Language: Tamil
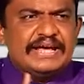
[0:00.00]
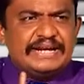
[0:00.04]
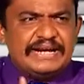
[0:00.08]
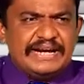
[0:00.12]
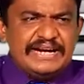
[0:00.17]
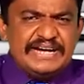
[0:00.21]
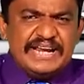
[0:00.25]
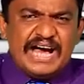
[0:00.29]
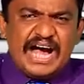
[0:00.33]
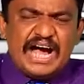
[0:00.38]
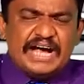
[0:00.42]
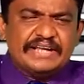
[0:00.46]

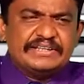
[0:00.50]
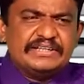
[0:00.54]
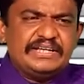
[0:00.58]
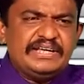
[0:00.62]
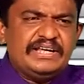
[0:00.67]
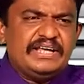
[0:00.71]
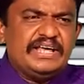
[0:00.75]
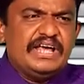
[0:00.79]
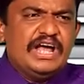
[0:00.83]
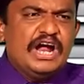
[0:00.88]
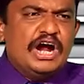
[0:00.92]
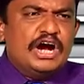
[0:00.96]
இரண்டாவது
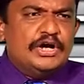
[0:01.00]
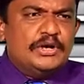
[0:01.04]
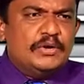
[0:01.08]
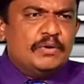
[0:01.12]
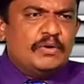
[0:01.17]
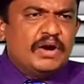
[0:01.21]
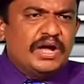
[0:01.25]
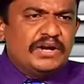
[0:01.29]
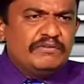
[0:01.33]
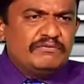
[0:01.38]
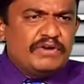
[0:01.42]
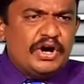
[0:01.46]

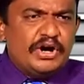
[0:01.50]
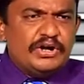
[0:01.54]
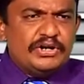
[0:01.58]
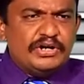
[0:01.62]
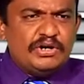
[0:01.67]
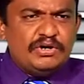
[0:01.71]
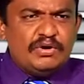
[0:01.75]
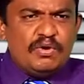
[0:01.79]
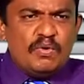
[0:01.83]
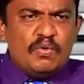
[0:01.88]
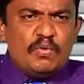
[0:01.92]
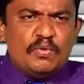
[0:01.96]

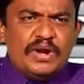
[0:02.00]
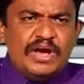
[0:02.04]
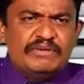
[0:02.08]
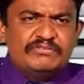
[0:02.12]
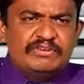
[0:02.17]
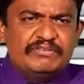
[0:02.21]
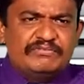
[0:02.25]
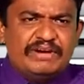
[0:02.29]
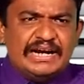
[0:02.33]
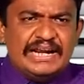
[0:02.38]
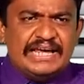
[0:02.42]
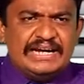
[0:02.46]
நுகர்வோருக்கு
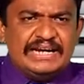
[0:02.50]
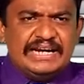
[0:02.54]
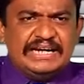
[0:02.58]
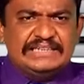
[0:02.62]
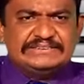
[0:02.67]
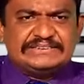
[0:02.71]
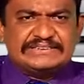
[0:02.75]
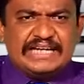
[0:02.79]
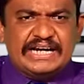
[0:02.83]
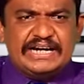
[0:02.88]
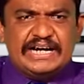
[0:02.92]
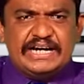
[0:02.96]
உணவு
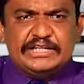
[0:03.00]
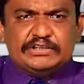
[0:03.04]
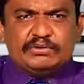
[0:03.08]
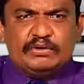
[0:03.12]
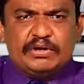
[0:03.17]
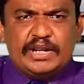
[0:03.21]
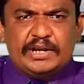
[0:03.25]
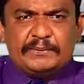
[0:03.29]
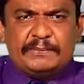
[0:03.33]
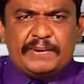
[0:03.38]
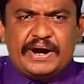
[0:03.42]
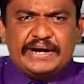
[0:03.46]
வழங்கல் சங்கிலி
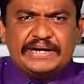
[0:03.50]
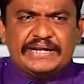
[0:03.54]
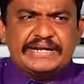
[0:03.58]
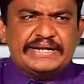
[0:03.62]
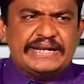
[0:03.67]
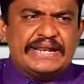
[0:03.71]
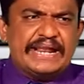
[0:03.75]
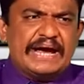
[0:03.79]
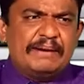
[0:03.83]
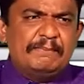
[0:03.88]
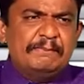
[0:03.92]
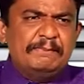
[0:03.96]
தொடர்பான
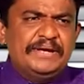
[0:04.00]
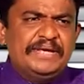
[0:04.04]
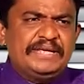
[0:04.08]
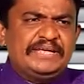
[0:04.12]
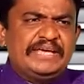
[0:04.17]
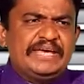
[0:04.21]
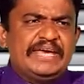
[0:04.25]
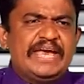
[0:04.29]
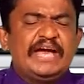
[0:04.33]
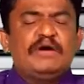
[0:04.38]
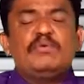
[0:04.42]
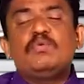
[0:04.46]

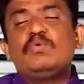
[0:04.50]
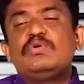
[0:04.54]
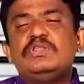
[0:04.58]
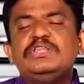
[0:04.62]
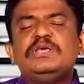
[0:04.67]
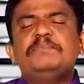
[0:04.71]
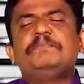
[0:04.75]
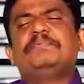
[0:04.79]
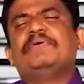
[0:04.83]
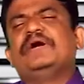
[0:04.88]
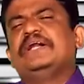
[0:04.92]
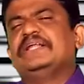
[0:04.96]
நம்பிக்கையை
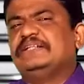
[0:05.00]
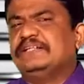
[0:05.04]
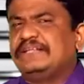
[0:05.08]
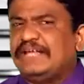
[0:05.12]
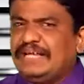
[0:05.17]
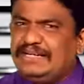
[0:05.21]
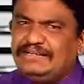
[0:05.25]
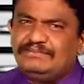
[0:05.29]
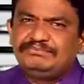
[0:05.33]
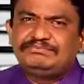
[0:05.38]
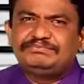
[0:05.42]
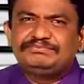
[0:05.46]

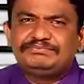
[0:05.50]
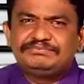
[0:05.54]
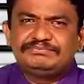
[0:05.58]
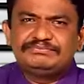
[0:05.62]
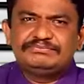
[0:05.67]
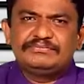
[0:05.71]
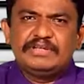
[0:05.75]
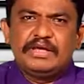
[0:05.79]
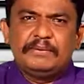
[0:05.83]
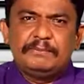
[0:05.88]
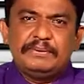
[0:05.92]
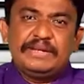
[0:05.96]
உறுதிப்படுத்துதல்
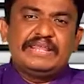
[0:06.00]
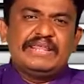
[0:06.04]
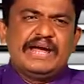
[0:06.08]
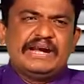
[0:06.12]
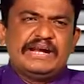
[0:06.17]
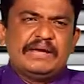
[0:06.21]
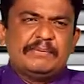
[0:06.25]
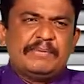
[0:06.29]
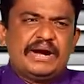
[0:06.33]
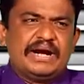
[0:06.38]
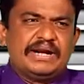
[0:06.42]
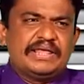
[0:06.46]

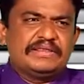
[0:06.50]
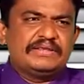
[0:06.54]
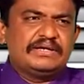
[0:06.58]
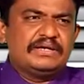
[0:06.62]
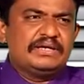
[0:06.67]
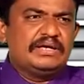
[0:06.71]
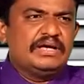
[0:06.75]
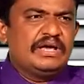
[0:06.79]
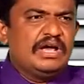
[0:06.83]
பிரதானமானது